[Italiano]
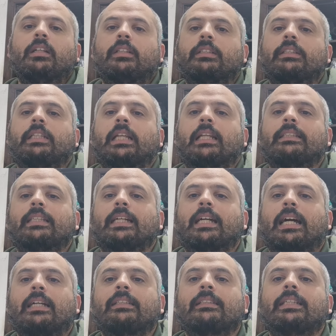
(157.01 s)

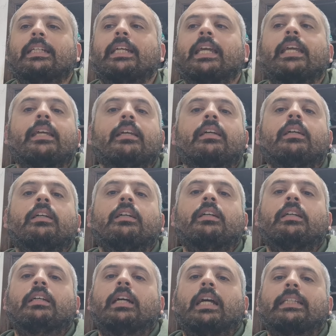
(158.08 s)
dall'attaccante che
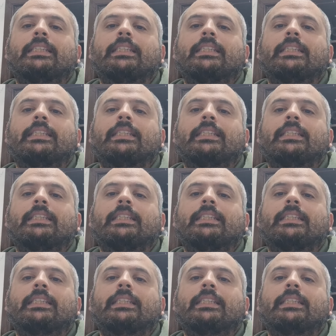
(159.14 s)
ha